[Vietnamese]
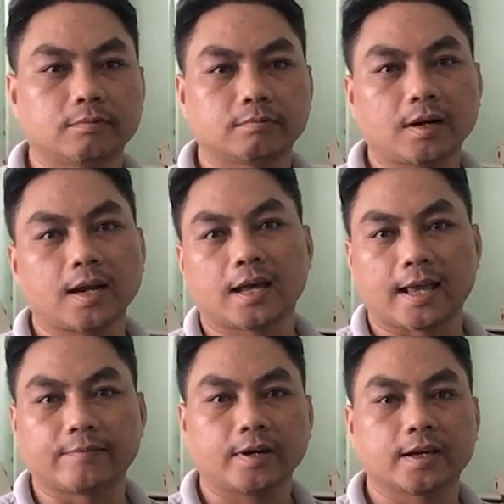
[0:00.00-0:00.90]
vấn đề
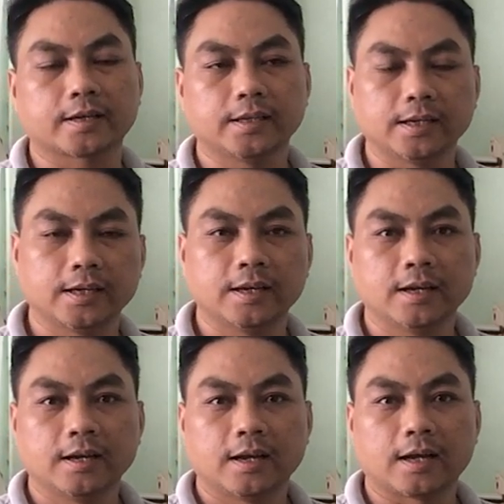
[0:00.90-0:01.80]
này vấn đề kia.
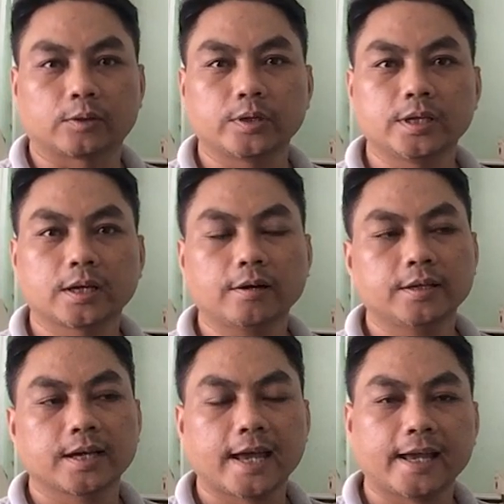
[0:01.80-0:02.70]
Tuy nhiên có
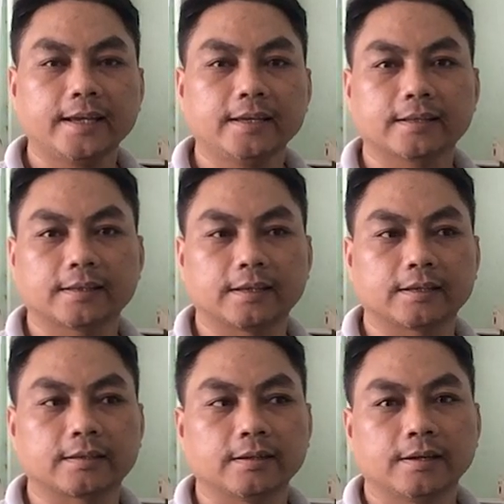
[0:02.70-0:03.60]
những cái thì
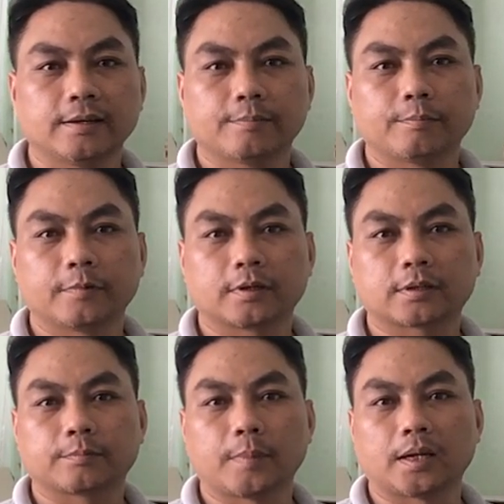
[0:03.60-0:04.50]

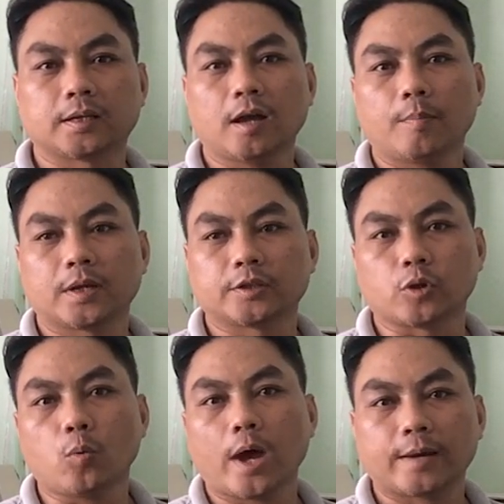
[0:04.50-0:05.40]
mình do mình
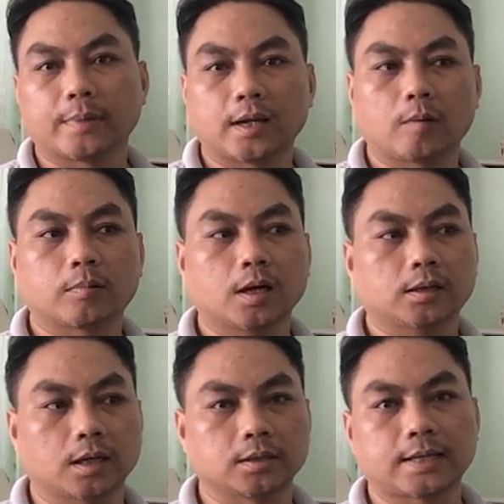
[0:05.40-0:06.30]
chủ quan, mình không có
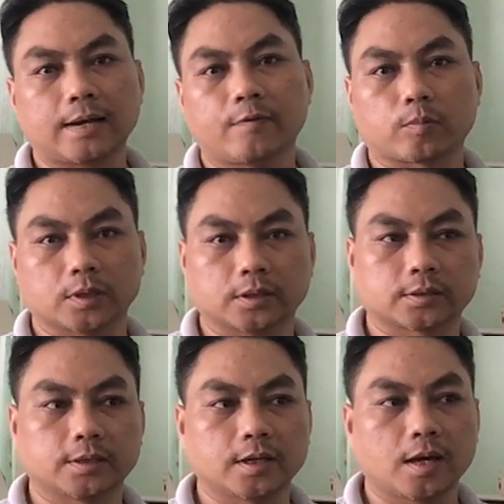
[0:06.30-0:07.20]
tự khắc phục được,
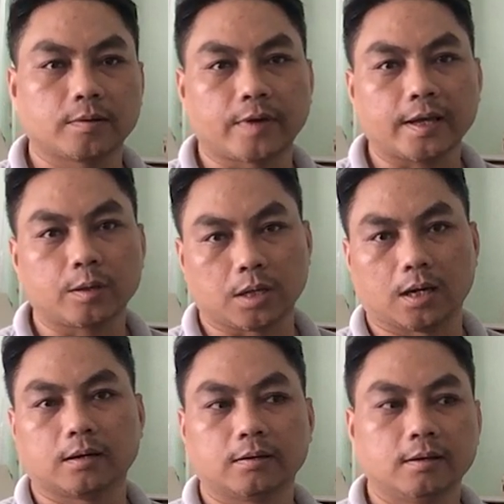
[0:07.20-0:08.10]
nên do đó mình phải kêu
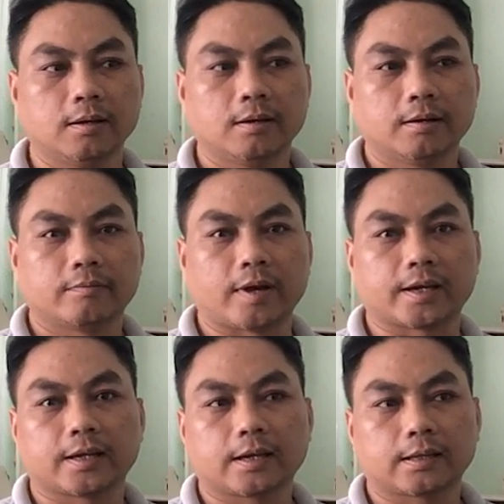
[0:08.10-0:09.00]
thợ, và
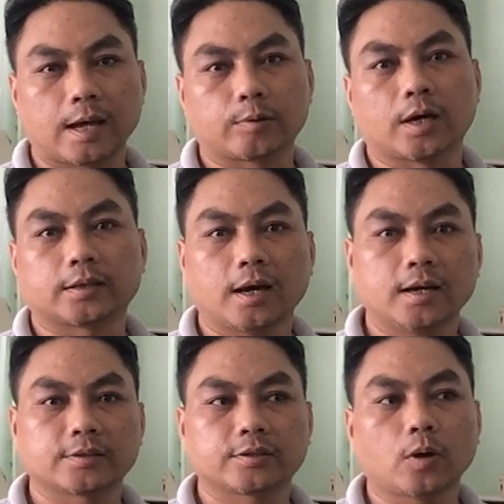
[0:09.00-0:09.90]
khi kêu thợ tới
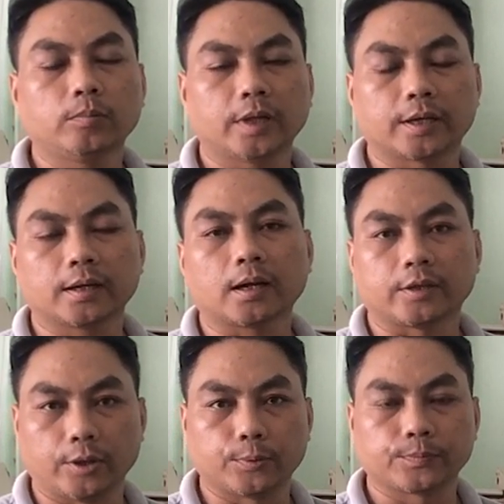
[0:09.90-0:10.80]
là tốn tiền rất là
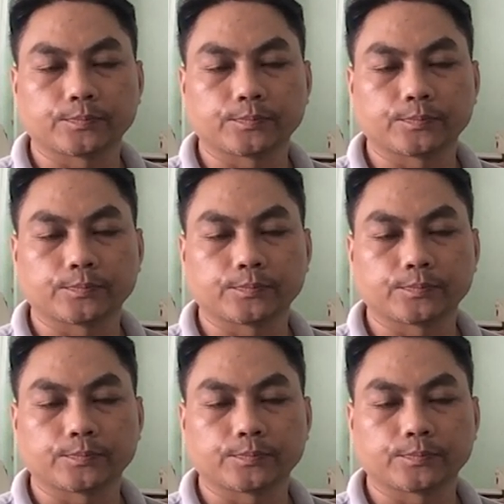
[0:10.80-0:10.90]
nhiều.